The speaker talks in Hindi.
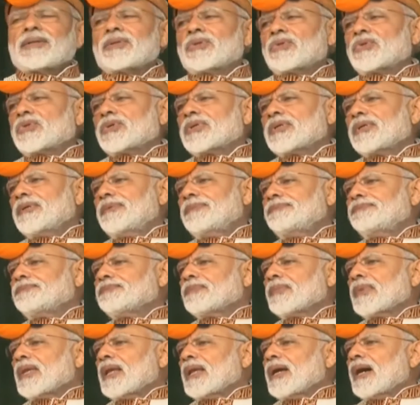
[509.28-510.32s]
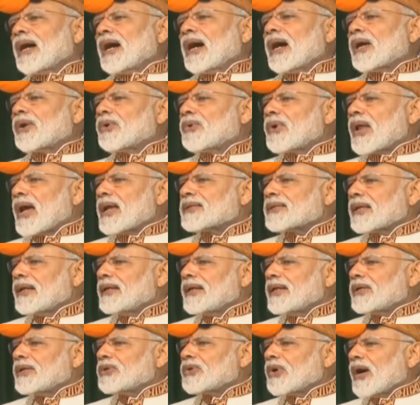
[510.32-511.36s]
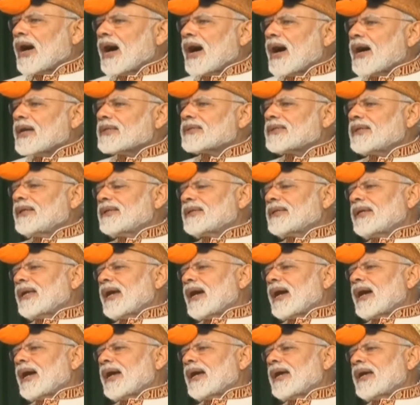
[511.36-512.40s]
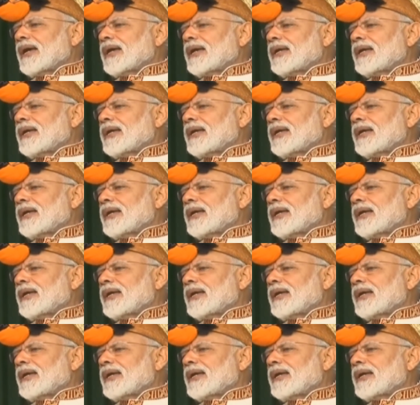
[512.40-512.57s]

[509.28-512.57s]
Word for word: आज अरुणाचल ने जो हासिल किया